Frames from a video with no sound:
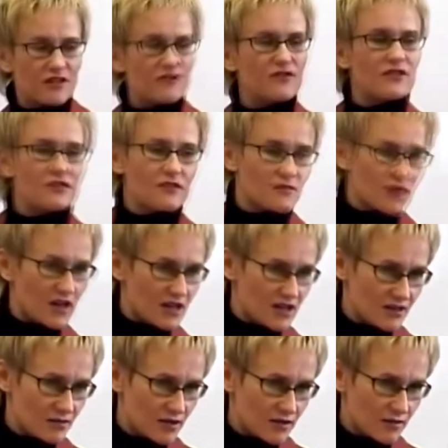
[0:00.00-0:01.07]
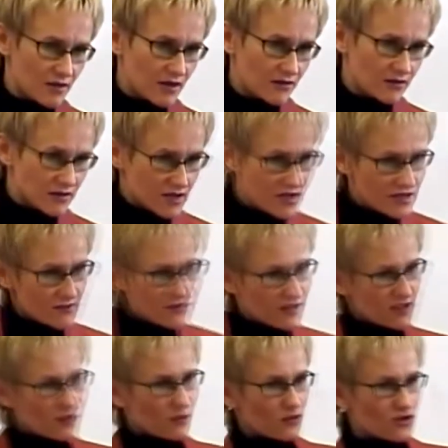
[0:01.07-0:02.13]
ветром колеблемой. Вот если вы
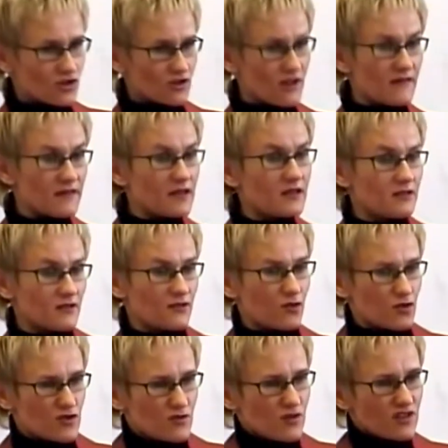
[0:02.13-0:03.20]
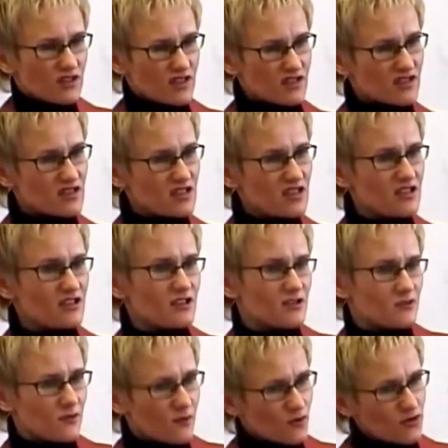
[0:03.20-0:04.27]
такой человек, вы вроде бы и нацелились,
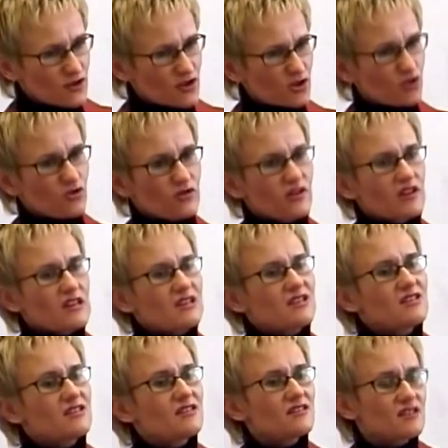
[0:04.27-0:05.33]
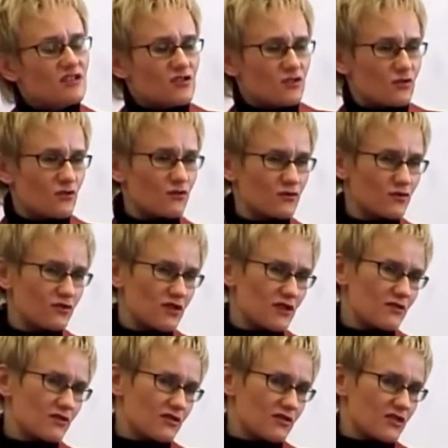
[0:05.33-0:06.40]
вы вроде что-то и делаете, но внутри
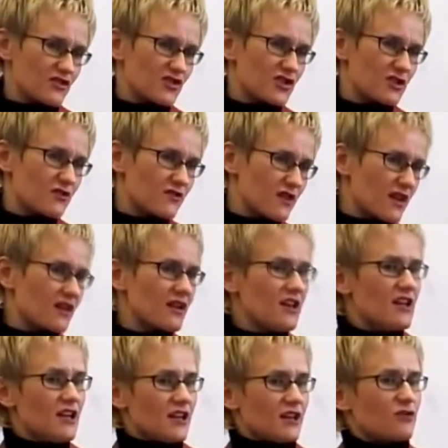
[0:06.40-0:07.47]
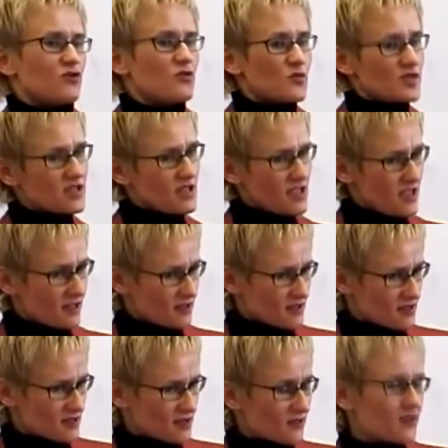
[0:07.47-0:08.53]
вот этот червяк, который постоянно
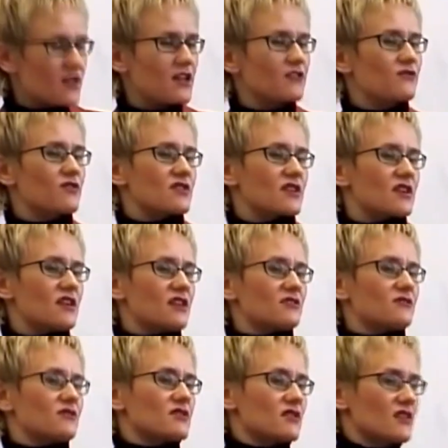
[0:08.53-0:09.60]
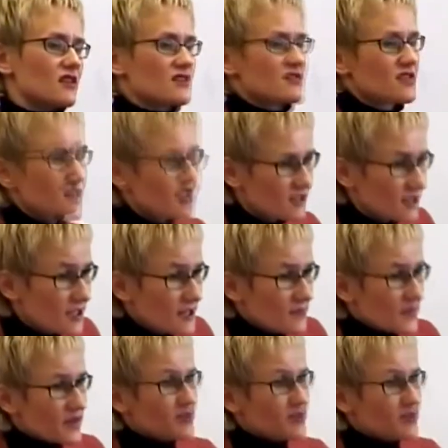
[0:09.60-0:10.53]
заставляет вас оглядываться назад или